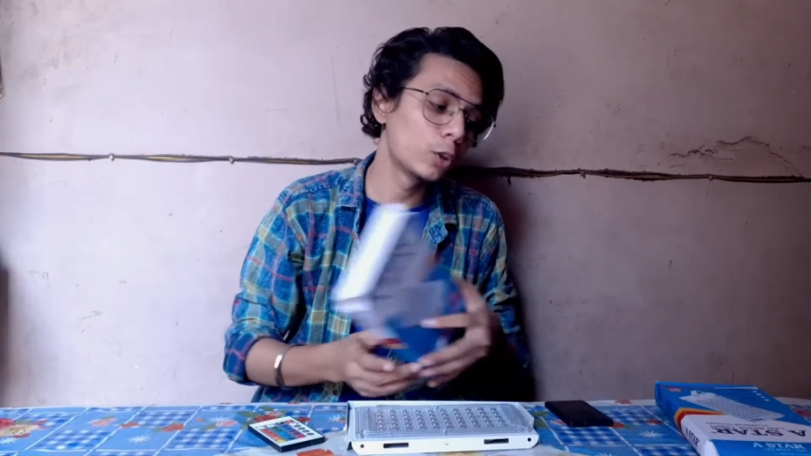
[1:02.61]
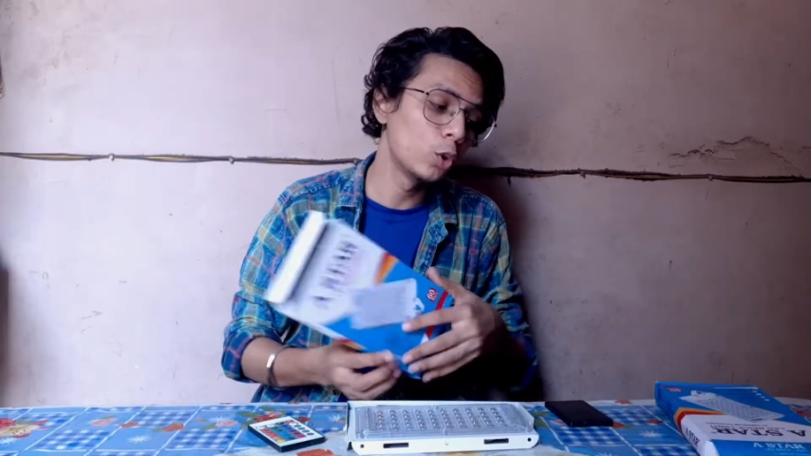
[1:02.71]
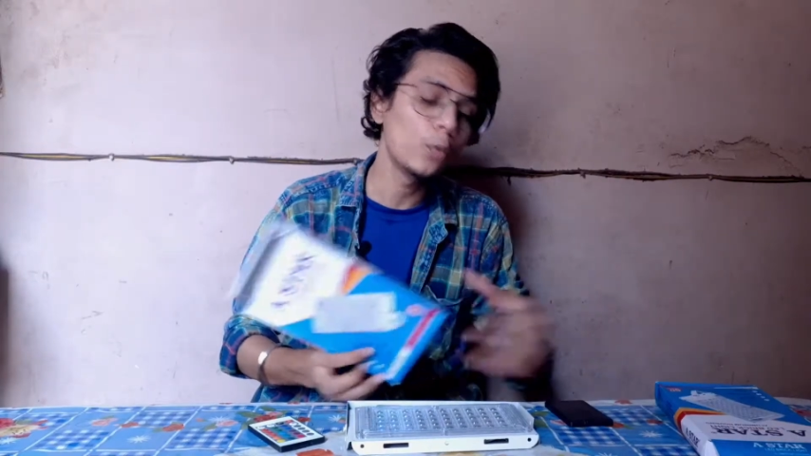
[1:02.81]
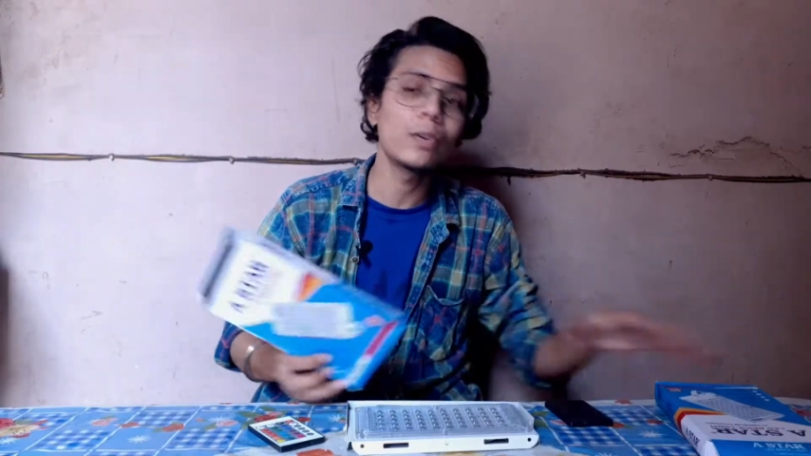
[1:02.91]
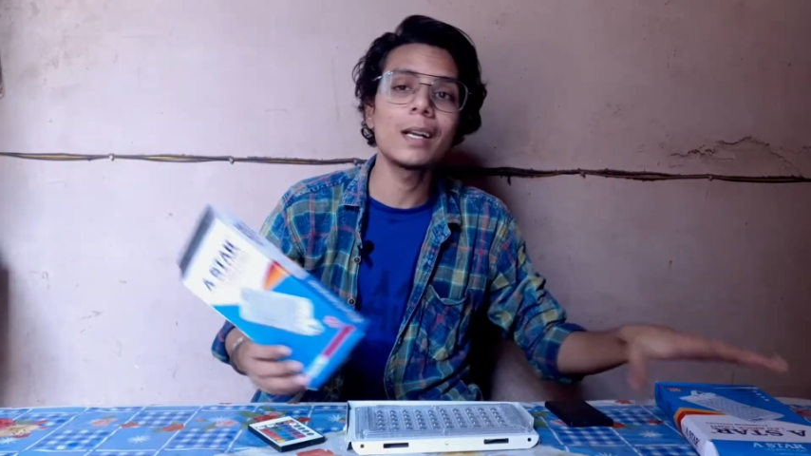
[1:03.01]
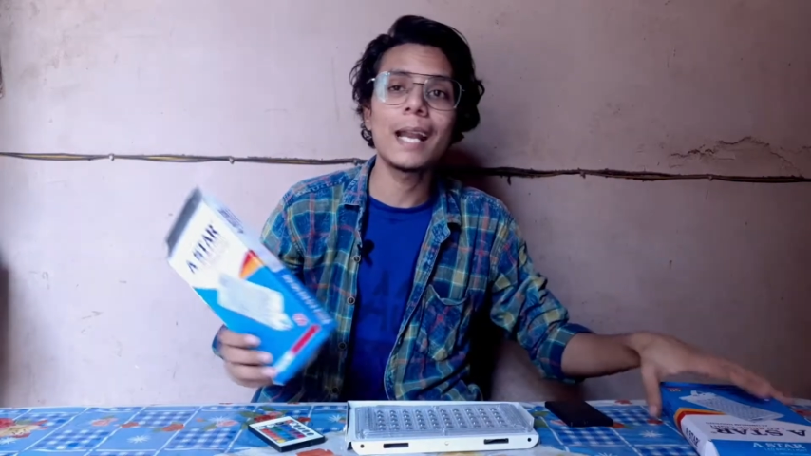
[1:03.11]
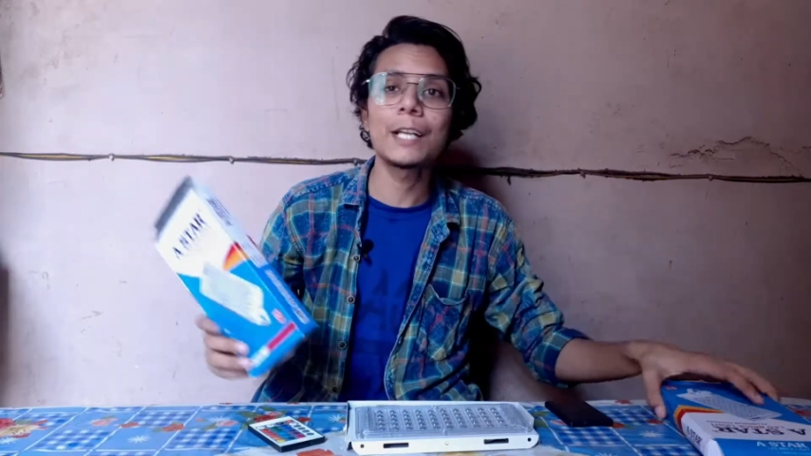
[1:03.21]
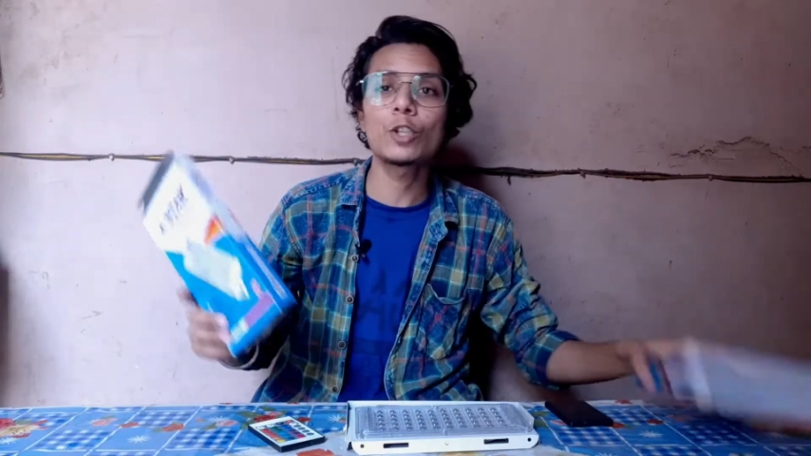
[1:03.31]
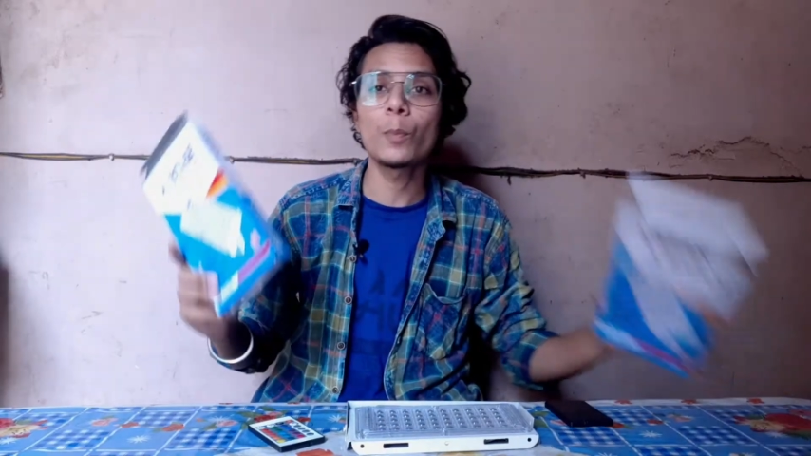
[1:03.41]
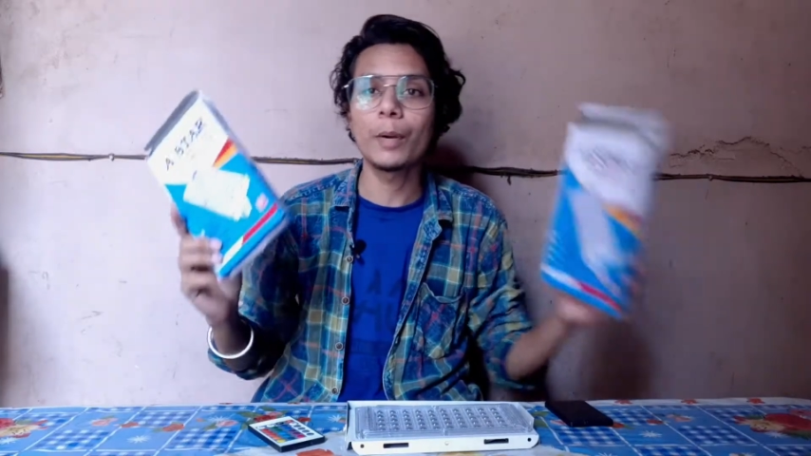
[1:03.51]
दो फ्लड
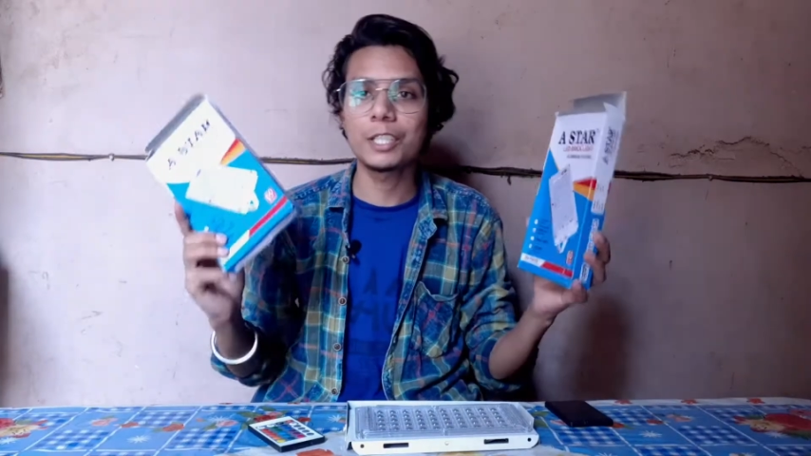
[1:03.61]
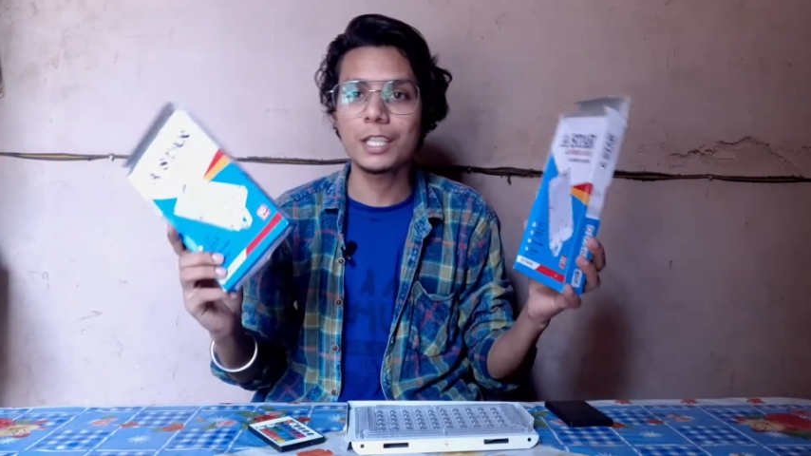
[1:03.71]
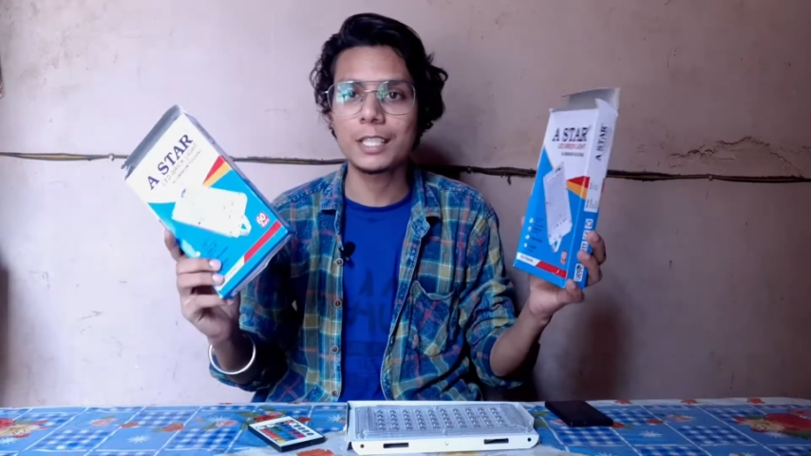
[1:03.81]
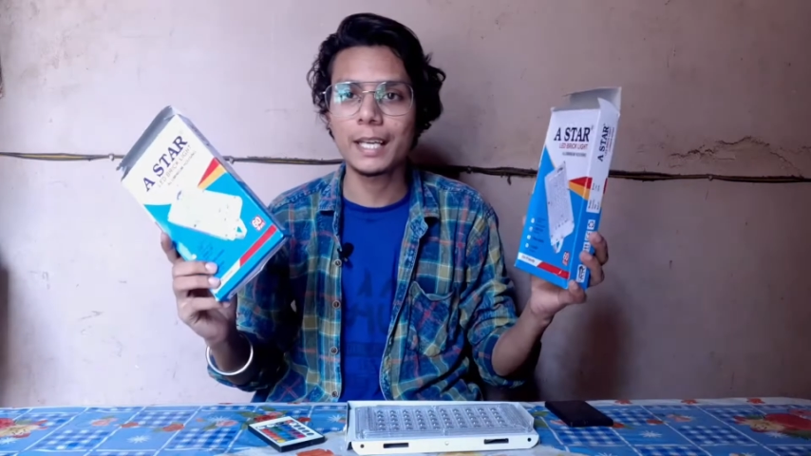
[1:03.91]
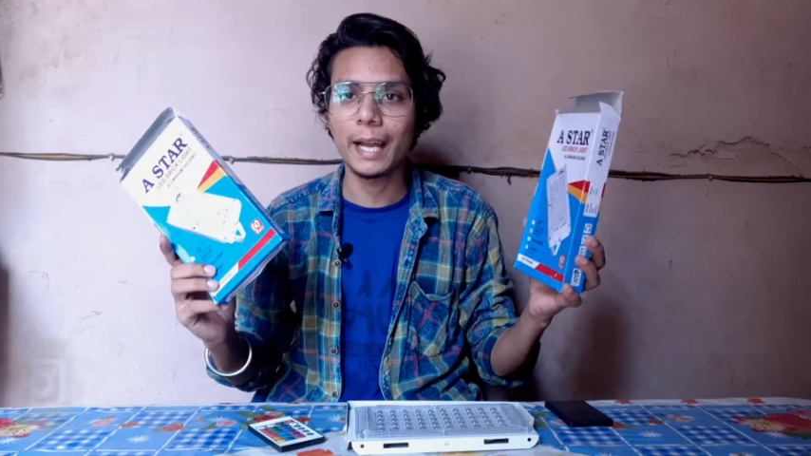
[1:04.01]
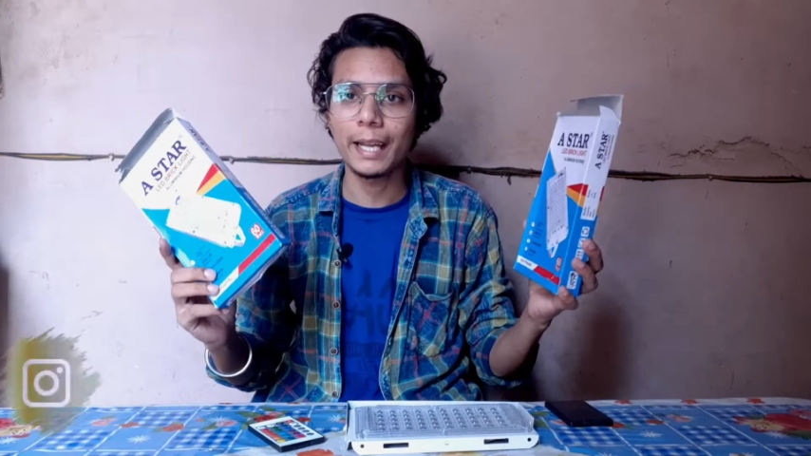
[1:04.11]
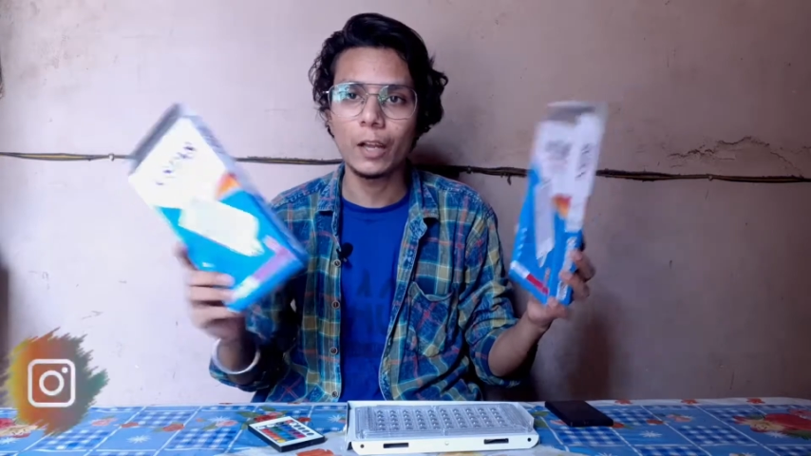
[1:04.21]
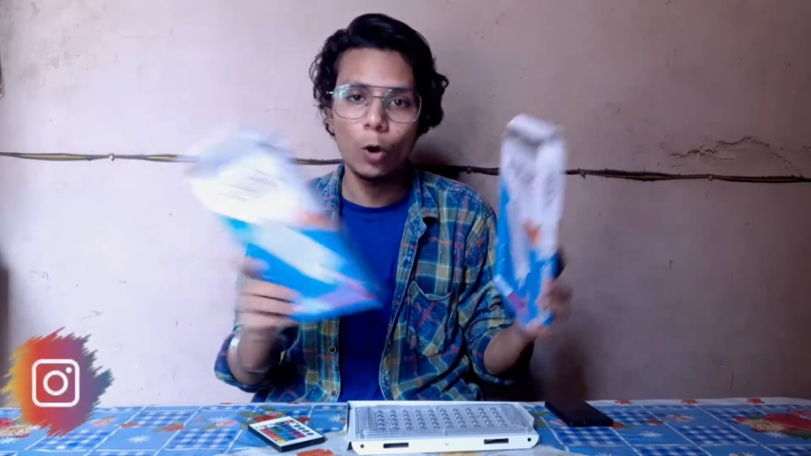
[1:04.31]
लाइट्स को परचेज किया है